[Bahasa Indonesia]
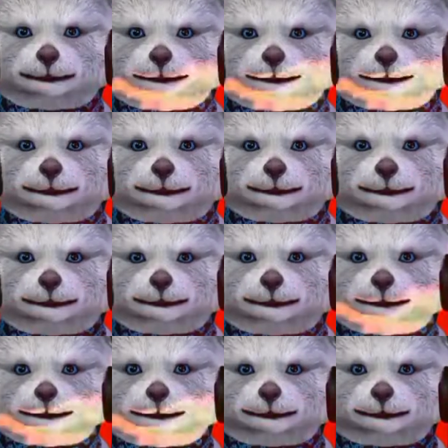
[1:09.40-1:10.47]
Misi
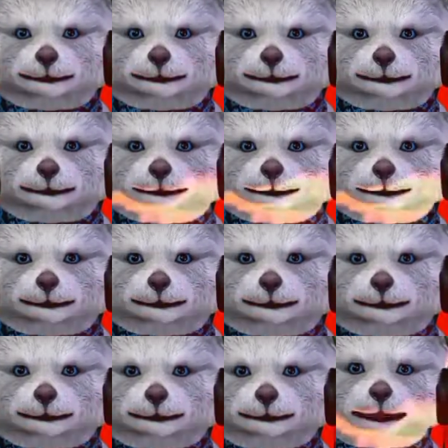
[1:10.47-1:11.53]
pertama udah selesai,
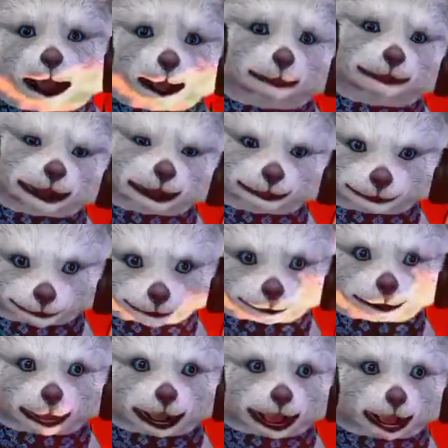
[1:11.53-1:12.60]
kita akan
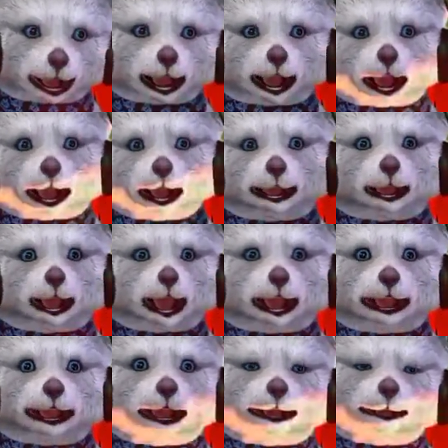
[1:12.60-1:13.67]
membawanya ya
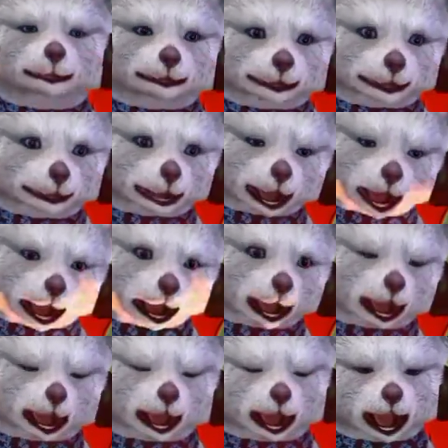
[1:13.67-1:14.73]
ke tempat
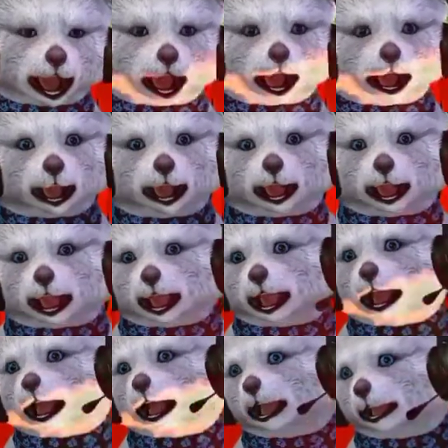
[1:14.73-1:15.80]

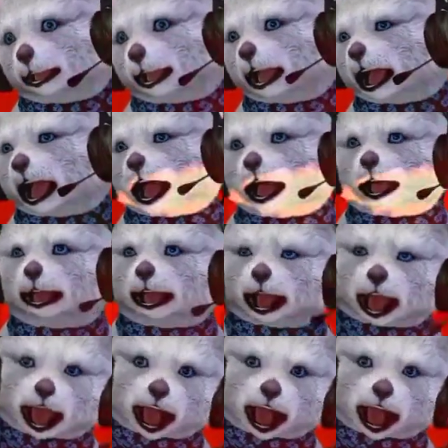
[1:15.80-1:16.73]
pengisian atau